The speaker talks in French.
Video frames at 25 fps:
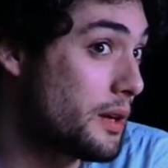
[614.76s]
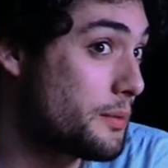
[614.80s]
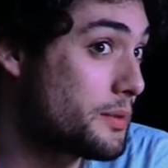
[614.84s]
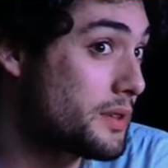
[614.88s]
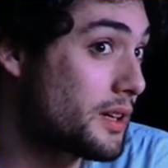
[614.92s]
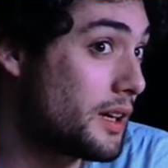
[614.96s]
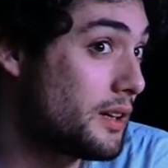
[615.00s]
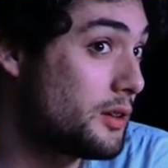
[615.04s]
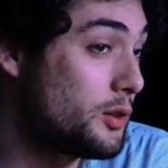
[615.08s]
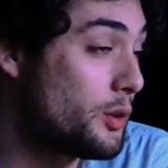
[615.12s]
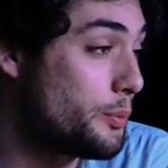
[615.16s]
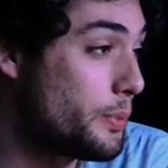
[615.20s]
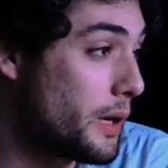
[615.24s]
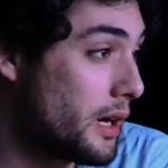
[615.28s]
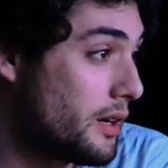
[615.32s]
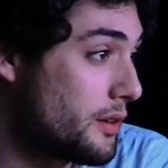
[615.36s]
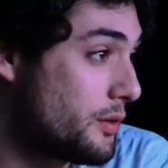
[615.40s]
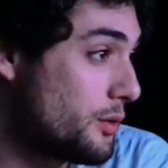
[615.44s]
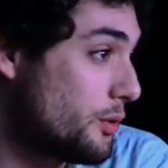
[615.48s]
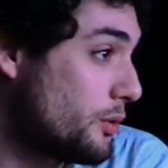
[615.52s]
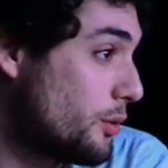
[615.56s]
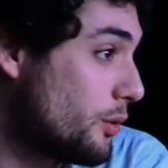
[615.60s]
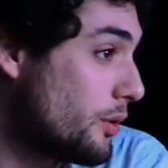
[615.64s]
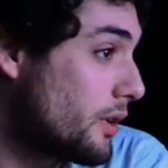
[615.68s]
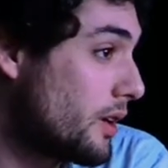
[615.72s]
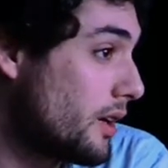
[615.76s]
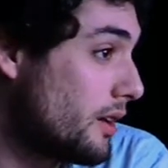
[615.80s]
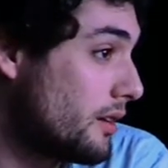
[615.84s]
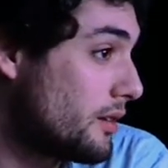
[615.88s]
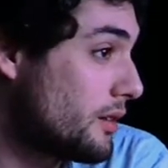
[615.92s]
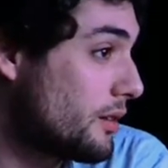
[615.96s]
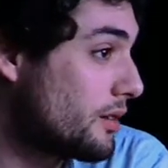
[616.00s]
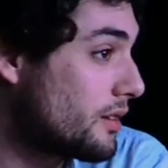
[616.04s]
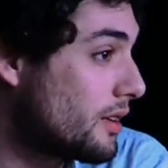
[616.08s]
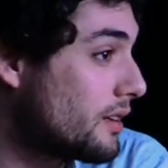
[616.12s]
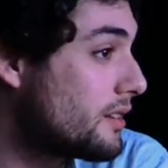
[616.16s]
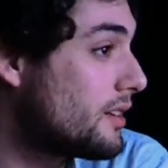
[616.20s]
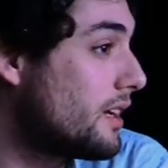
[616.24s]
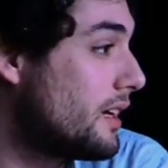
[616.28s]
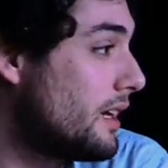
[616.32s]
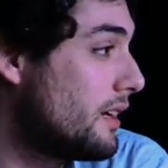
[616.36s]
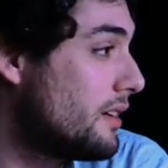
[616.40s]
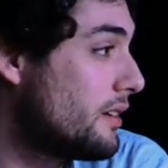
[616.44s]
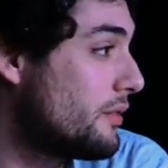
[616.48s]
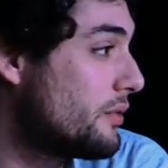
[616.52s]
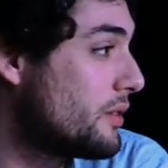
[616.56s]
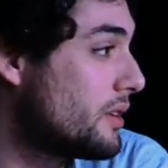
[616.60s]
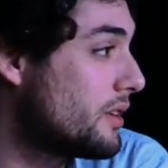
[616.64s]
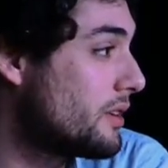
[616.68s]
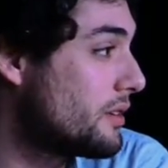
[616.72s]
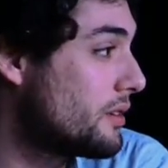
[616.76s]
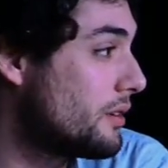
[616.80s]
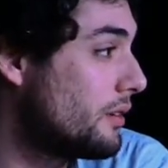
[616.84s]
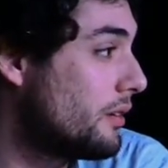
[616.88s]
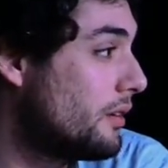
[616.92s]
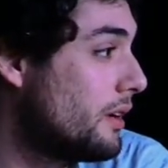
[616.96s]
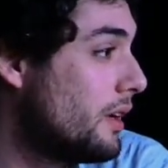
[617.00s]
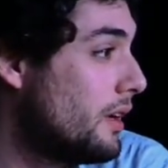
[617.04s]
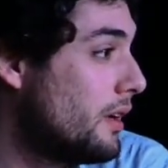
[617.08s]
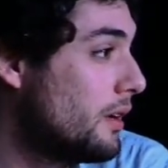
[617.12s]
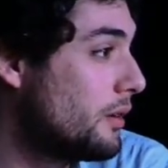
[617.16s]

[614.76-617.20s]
d'opérations concrètes. Ce serait ça la définition.